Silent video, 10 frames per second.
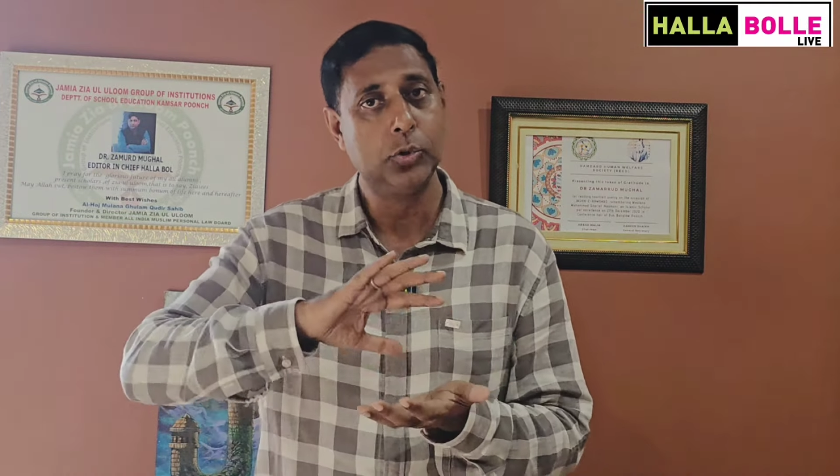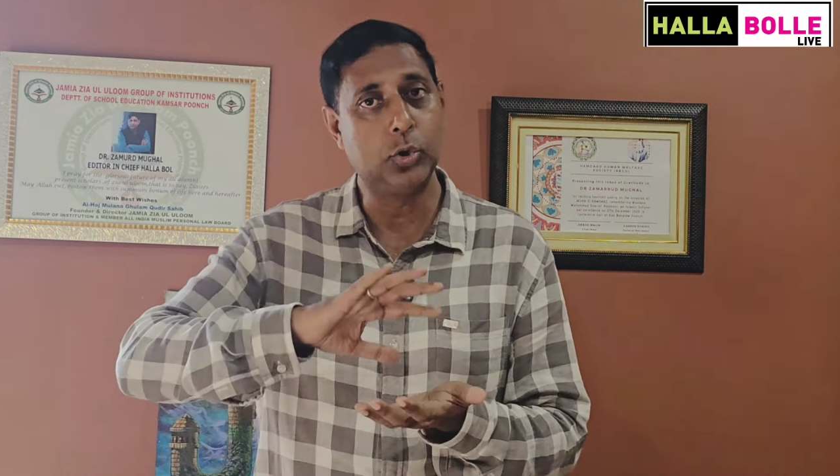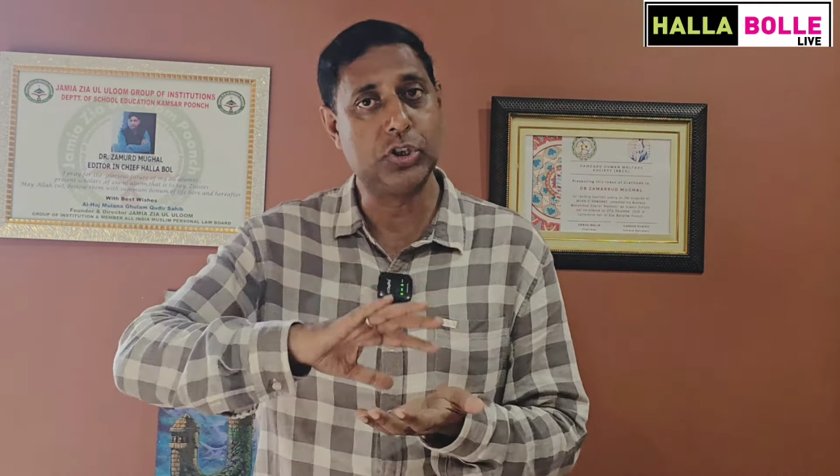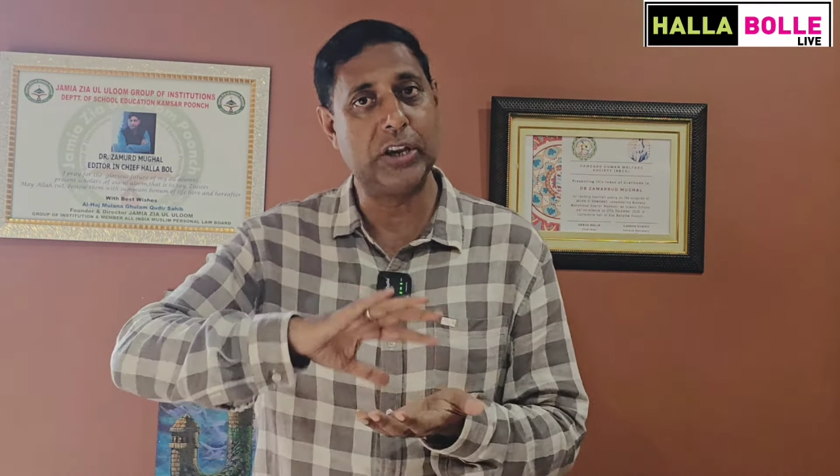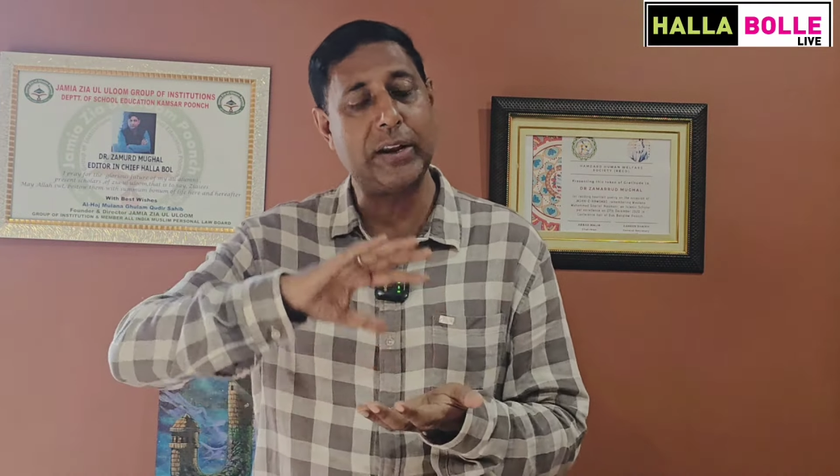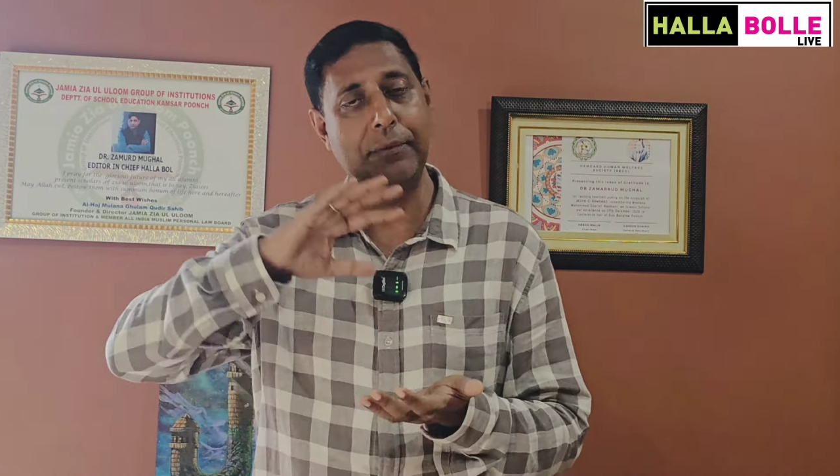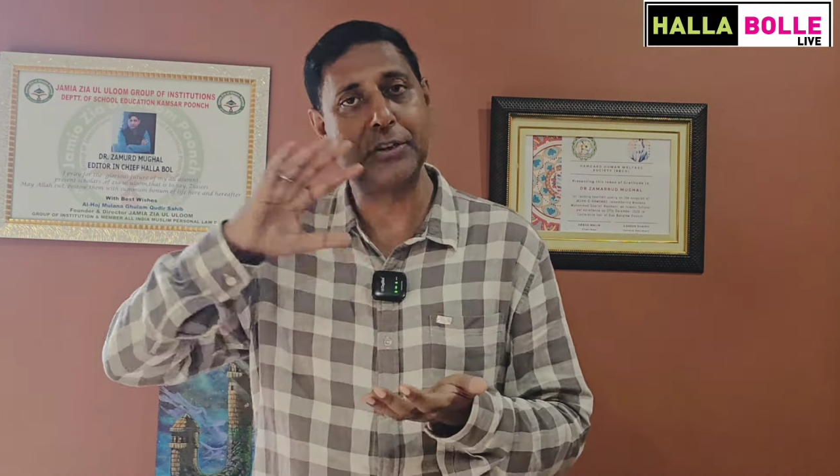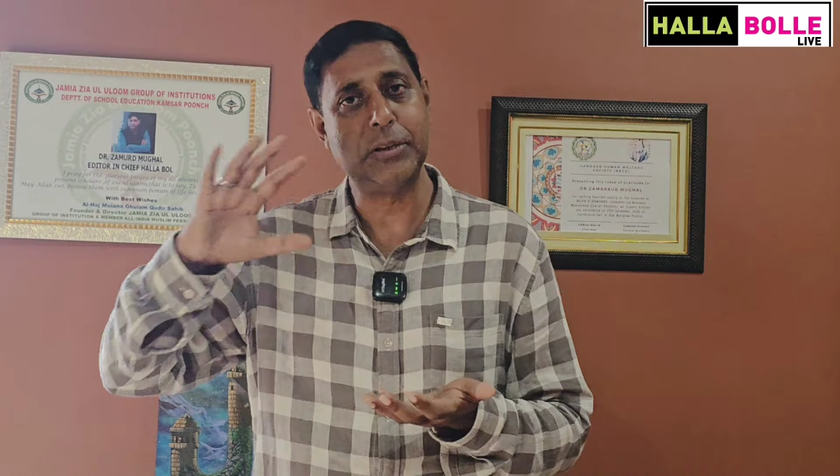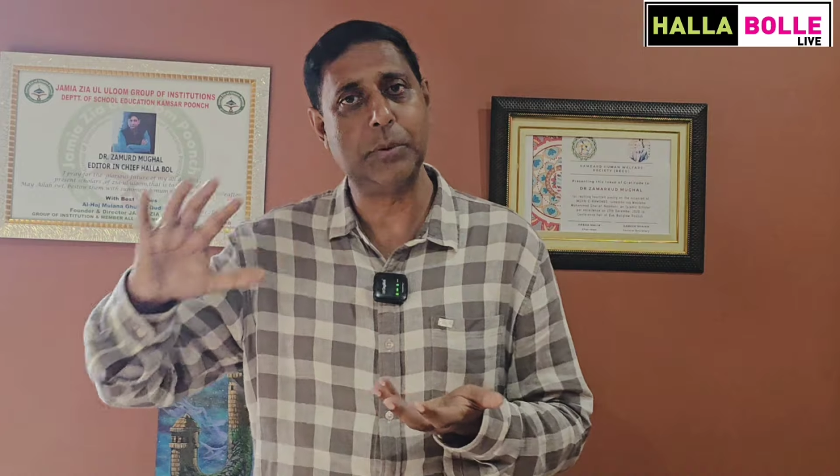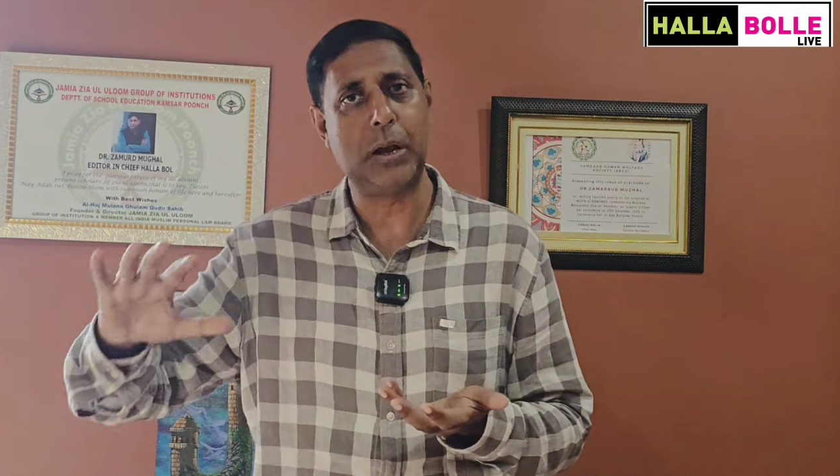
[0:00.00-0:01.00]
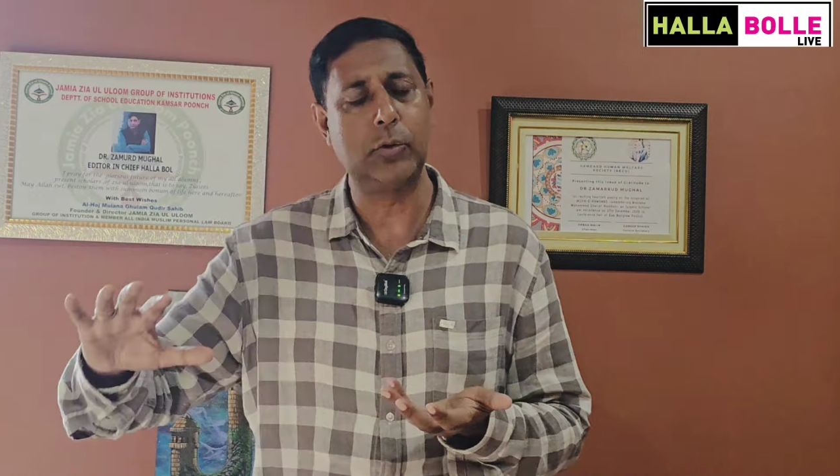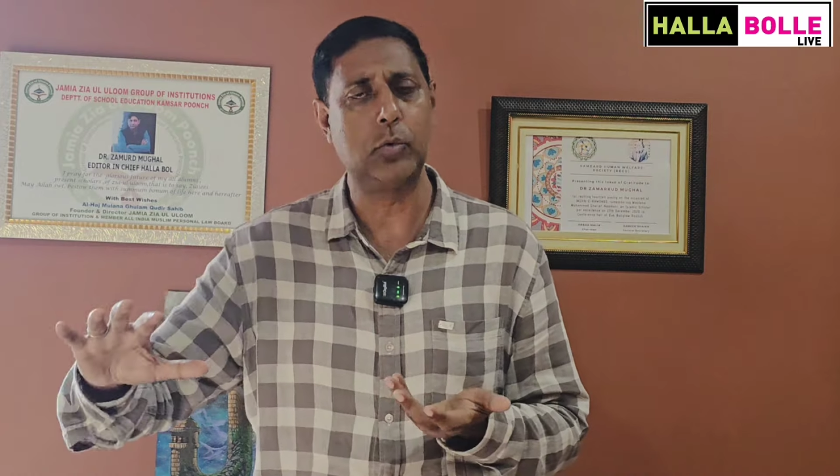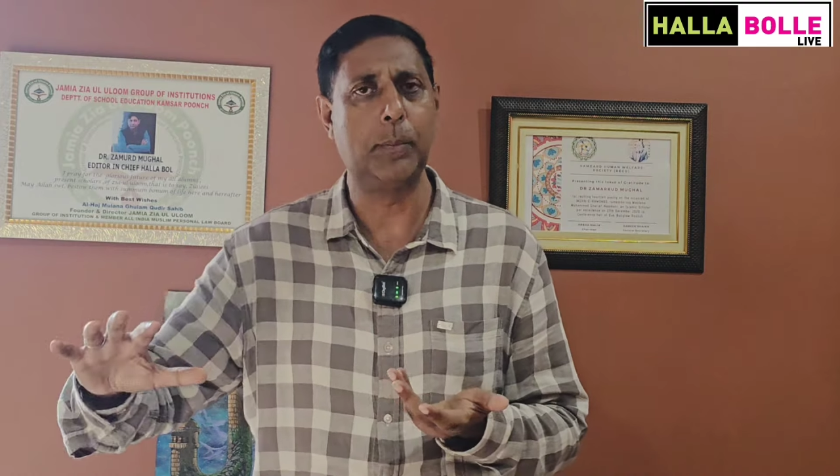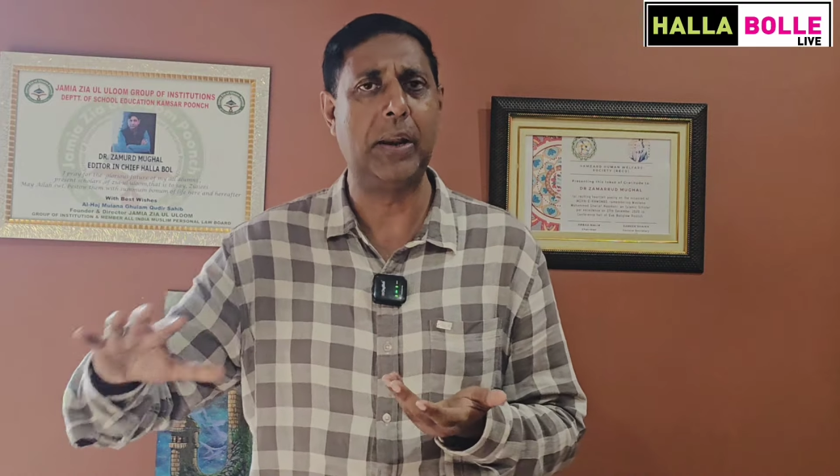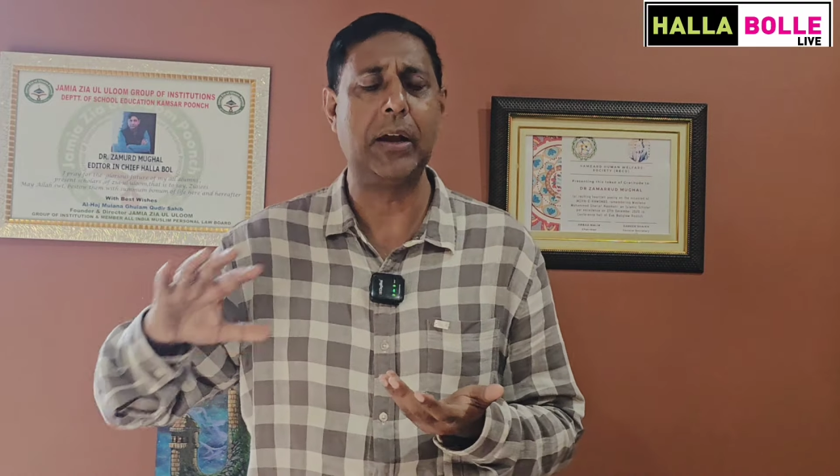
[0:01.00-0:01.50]
तो चेहरा वसीम खान
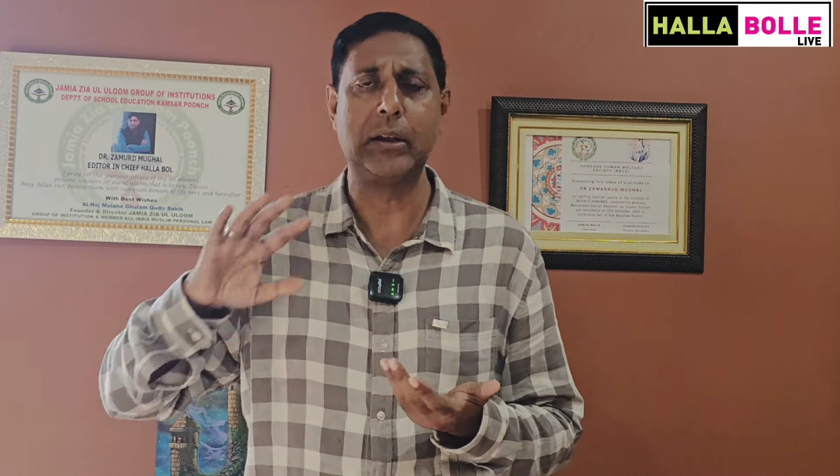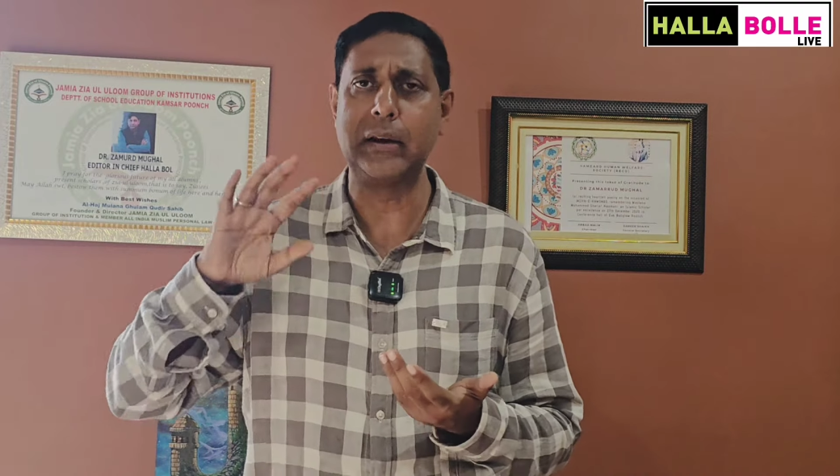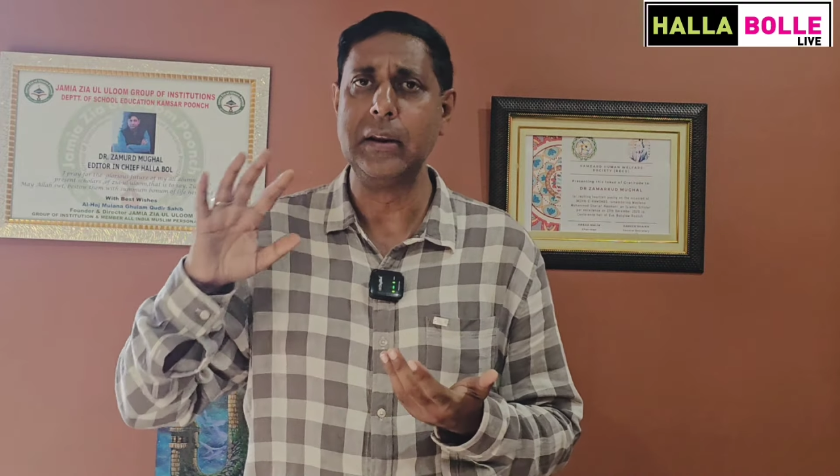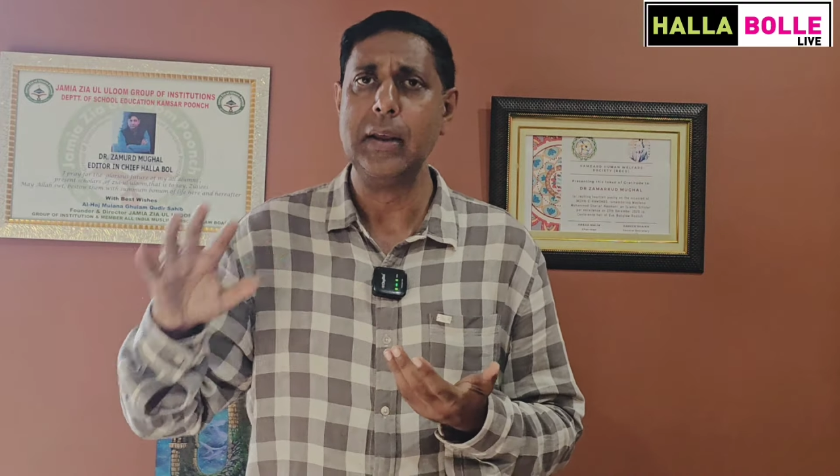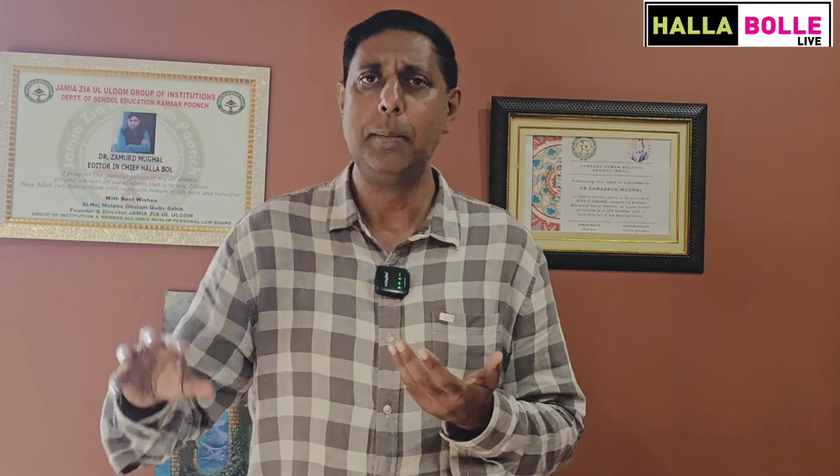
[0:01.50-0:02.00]
को बनाकर